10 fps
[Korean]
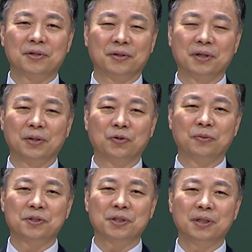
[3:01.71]
경계도
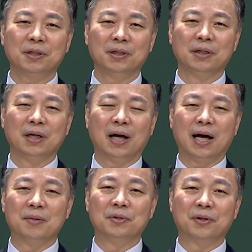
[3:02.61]
없이
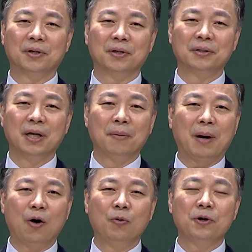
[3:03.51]
아무런
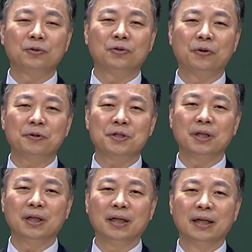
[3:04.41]
방호벽도
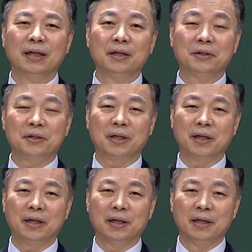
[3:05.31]
없이
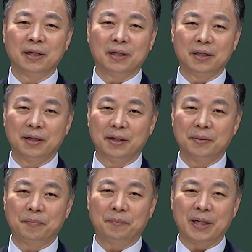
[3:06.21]
이렇게
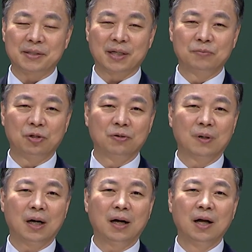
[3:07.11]

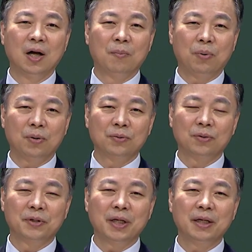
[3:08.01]
밭작물과
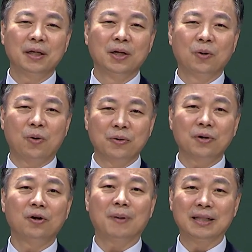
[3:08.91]
포도들이
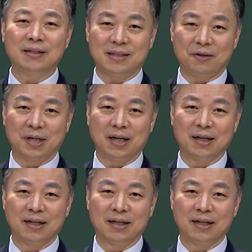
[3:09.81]
공격을 받는 상황.